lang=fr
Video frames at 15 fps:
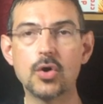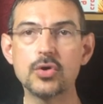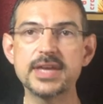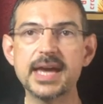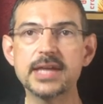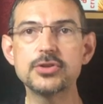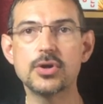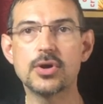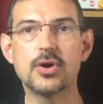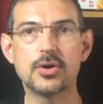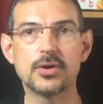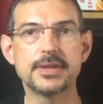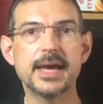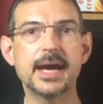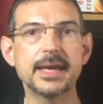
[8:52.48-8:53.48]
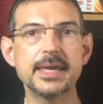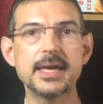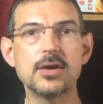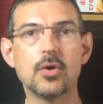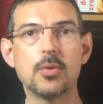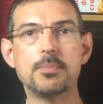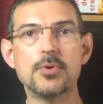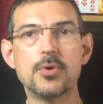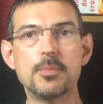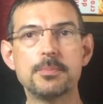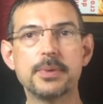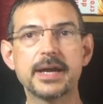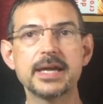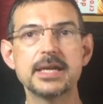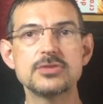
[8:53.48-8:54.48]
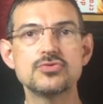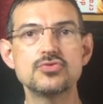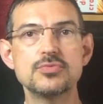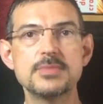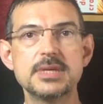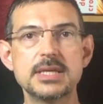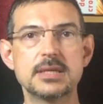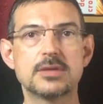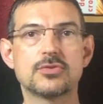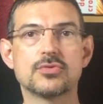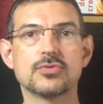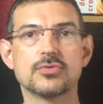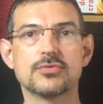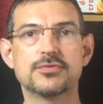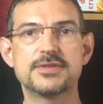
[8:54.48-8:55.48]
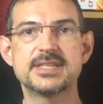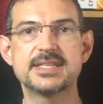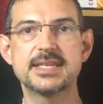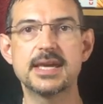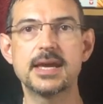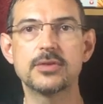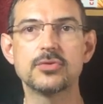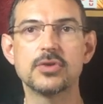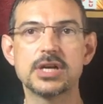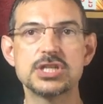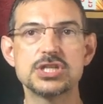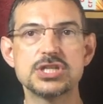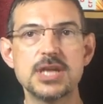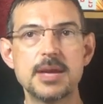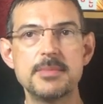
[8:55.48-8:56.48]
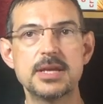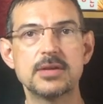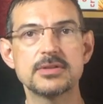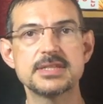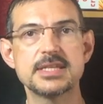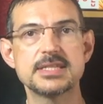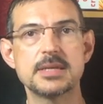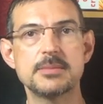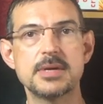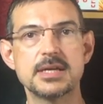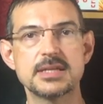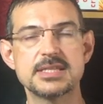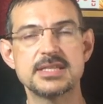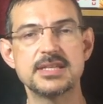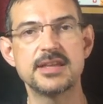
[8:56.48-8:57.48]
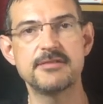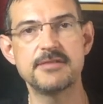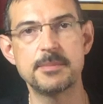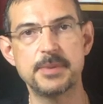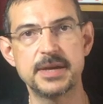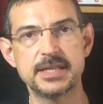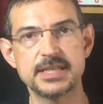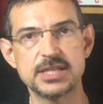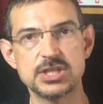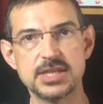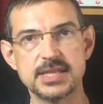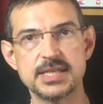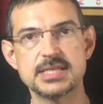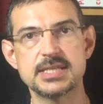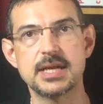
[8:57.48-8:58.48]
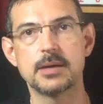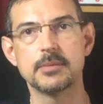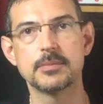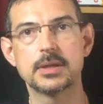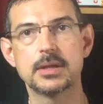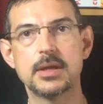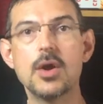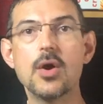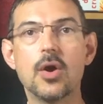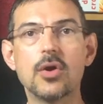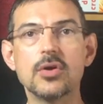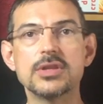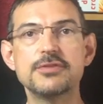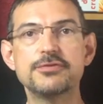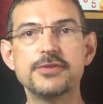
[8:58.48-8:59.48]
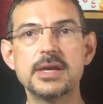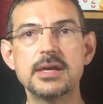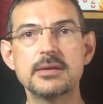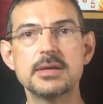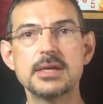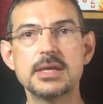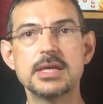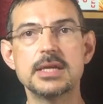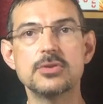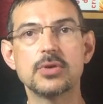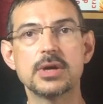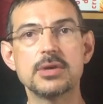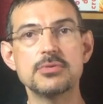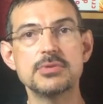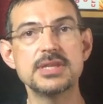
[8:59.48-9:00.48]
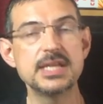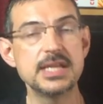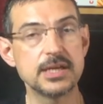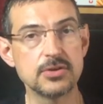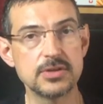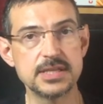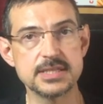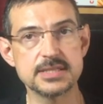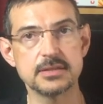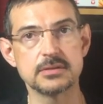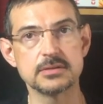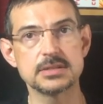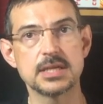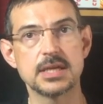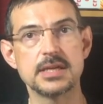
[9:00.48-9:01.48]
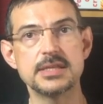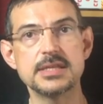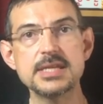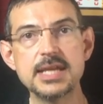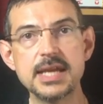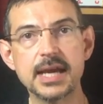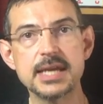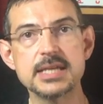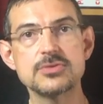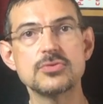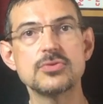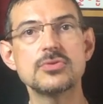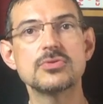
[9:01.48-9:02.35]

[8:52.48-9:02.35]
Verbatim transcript: regardant en arrière, on peut présumer que Fisker n'aurait jamais lancé sa marque s'il n'avait pas été chez Tesla. En effet, il n'aurait eu ni les connaissances, ni les réseaux,